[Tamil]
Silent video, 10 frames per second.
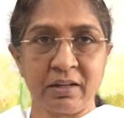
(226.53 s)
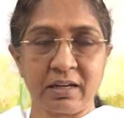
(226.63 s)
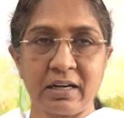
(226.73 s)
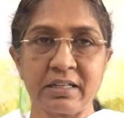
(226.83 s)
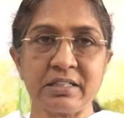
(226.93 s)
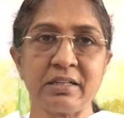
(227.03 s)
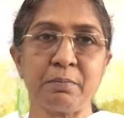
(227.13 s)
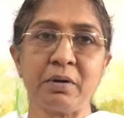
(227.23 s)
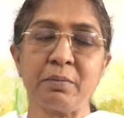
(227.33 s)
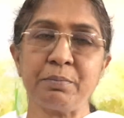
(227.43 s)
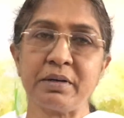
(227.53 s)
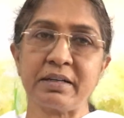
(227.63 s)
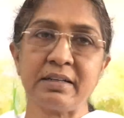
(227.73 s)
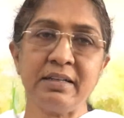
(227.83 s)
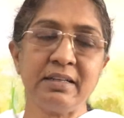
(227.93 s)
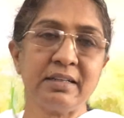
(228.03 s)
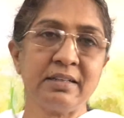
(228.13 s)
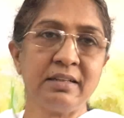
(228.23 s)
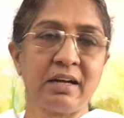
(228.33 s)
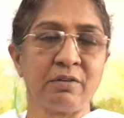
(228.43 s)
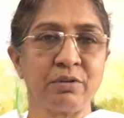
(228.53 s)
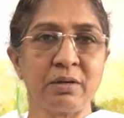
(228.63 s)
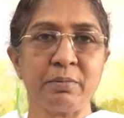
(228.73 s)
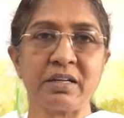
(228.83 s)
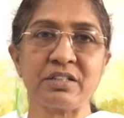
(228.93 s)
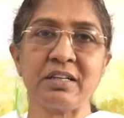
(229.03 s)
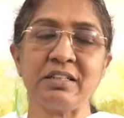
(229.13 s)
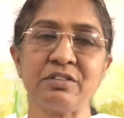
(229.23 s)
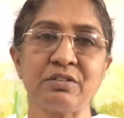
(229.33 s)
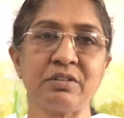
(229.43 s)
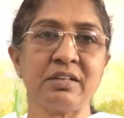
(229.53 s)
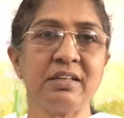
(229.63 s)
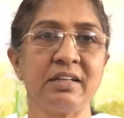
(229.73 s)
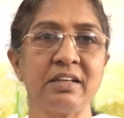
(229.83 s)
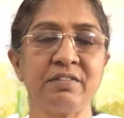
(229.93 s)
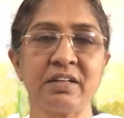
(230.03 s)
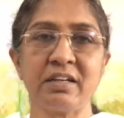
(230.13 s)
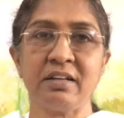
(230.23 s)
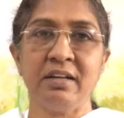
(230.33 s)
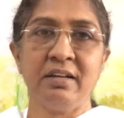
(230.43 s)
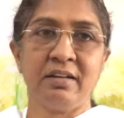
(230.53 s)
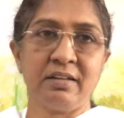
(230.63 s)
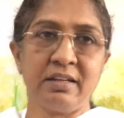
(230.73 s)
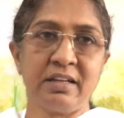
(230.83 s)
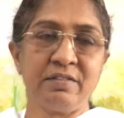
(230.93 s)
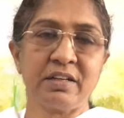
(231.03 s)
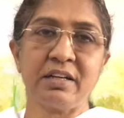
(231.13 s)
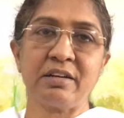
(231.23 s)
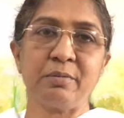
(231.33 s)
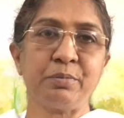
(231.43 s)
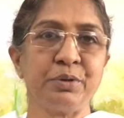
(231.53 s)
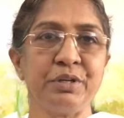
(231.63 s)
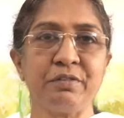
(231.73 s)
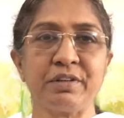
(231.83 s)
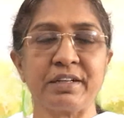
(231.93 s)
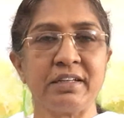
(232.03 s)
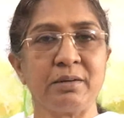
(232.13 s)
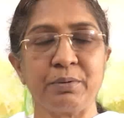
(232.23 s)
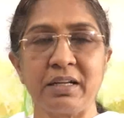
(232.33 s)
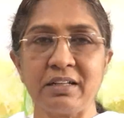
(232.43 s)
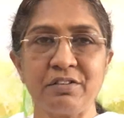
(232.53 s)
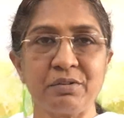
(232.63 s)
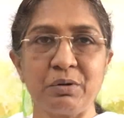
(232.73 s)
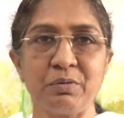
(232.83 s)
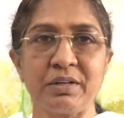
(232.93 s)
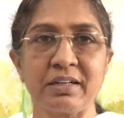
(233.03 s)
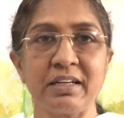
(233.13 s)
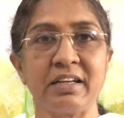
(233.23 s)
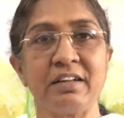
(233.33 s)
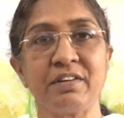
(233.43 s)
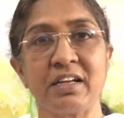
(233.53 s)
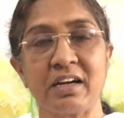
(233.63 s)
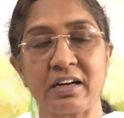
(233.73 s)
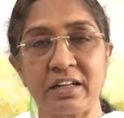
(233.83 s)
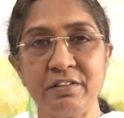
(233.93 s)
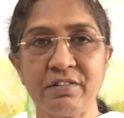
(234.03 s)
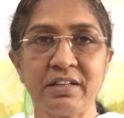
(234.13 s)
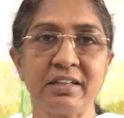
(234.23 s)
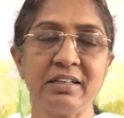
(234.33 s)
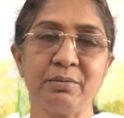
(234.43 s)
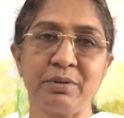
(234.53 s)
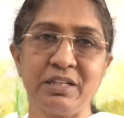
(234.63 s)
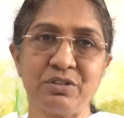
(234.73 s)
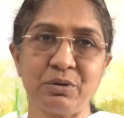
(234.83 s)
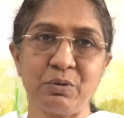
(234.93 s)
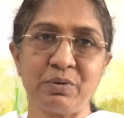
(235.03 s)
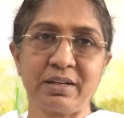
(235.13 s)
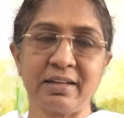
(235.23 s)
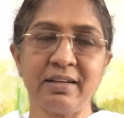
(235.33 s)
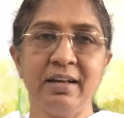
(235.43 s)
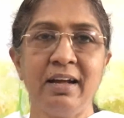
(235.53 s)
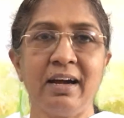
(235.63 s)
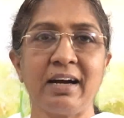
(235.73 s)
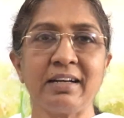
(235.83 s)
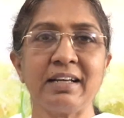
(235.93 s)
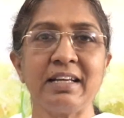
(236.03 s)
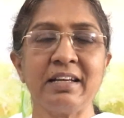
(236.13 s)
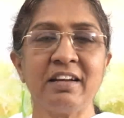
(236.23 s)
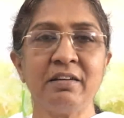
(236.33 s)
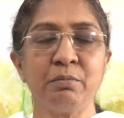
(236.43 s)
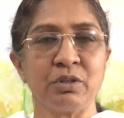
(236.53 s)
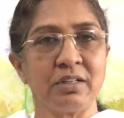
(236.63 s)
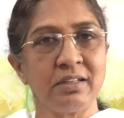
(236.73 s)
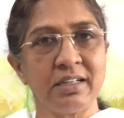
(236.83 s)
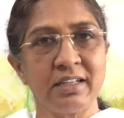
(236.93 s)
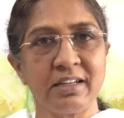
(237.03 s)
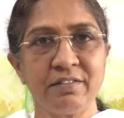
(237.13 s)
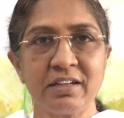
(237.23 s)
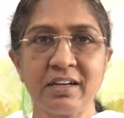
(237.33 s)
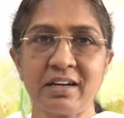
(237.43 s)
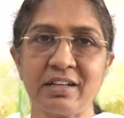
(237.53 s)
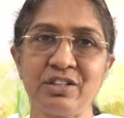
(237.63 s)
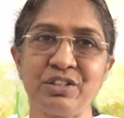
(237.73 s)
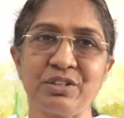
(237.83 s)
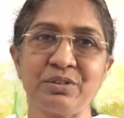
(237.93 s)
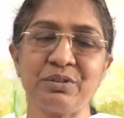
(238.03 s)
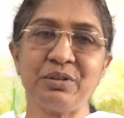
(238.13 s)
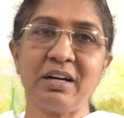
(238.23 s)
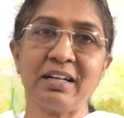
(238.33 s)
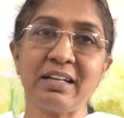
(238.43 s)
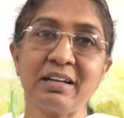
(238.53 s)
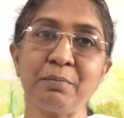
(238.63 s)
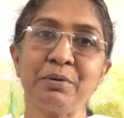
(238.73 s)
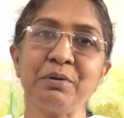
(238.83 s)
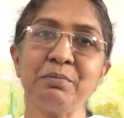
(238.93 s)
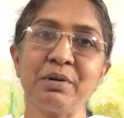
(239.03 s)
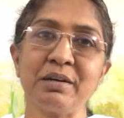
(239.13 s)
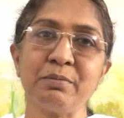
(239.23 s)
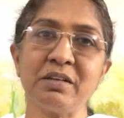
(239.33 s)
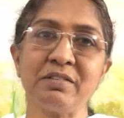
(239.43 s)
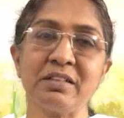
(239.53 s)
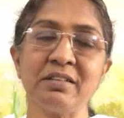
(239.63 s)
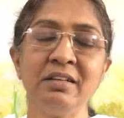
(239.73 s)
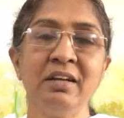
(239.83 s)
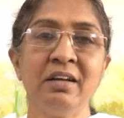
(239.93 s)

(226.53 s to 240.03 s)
காட்சியை பார்ப்பாங்க இல்லது அவங்க பாஷையில் சொன்னால் இறைவனை இறைவன்கிட்டே போயிடுவாங்க அப்படிலாம் சொல்லுவாங்க இறைவனை அடைவாங்க அப்படின்னு சொல்லுவாங்க ஆனால் இங்கே முதல்ல இறைவனை அடைஞ்சிட்டோம் அதுக்கப்புறம் பாபா வந்து